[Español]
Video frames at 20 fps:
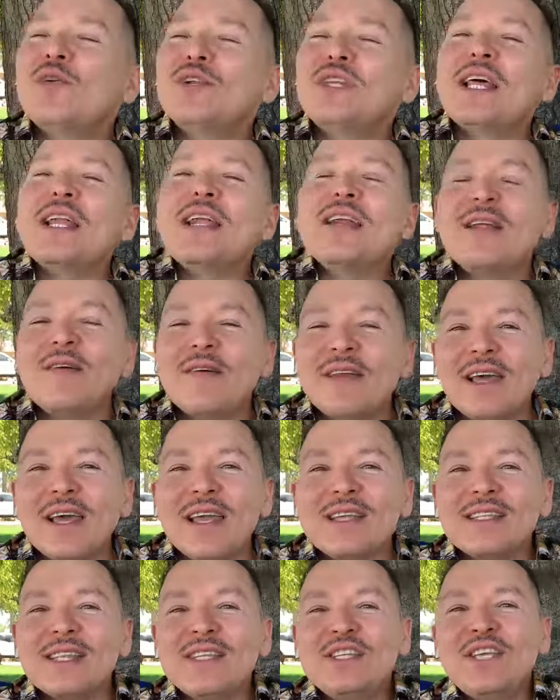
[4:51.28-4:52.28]
ahorita la
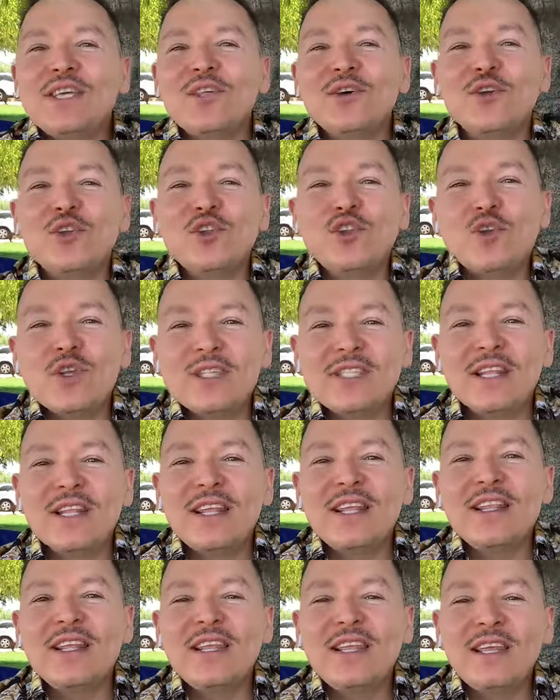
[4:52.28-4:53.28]
verdad que está chido, no
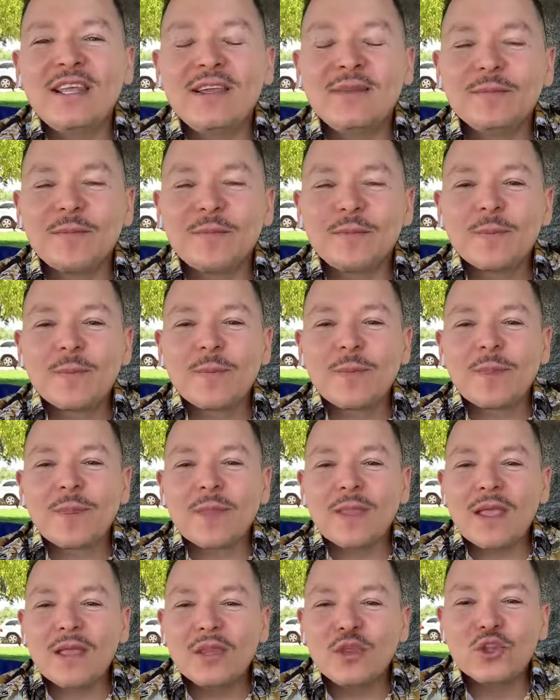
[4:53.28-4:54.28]
está ni, ni,
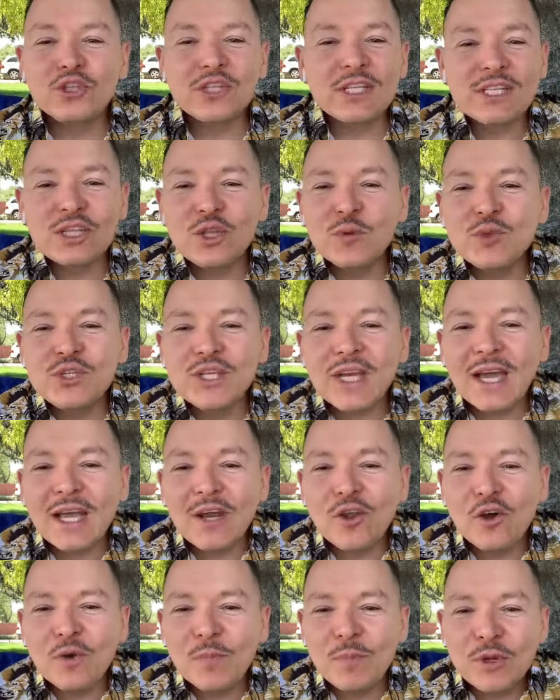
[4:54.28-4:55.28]
no está haciendo mucho
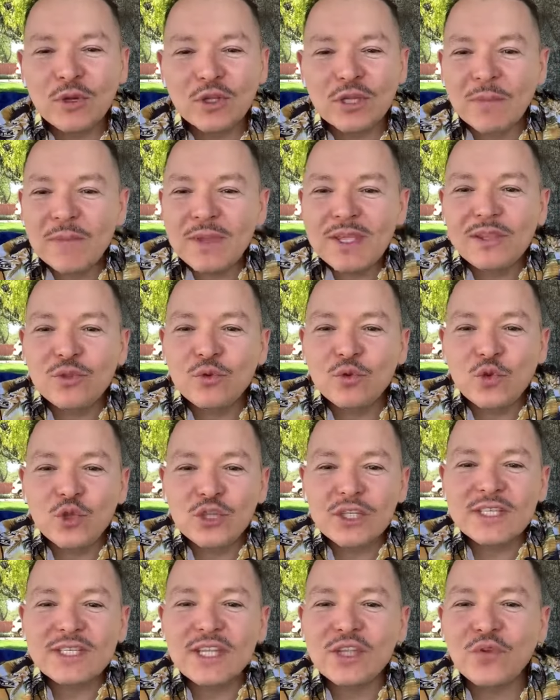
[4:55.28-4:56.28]
calor, pero
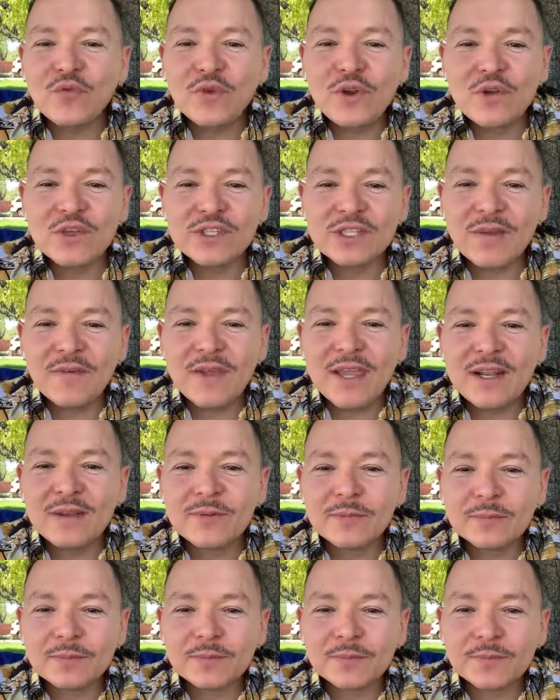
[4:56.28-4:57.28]
también no está haciendo frío, está
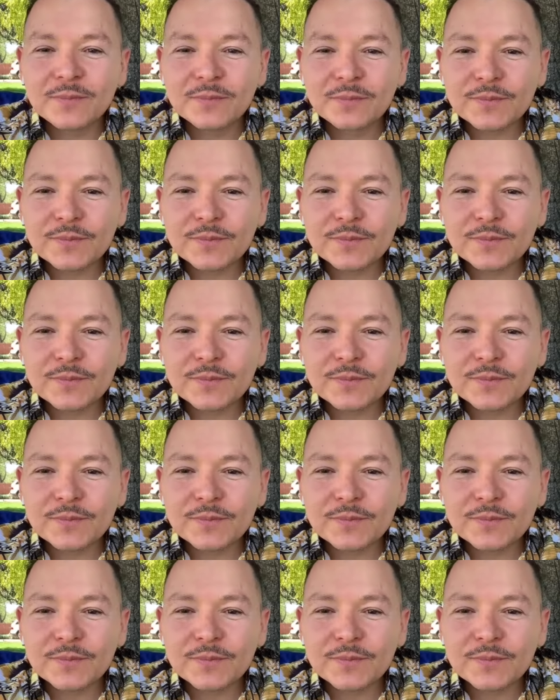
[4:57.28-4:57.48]
bien.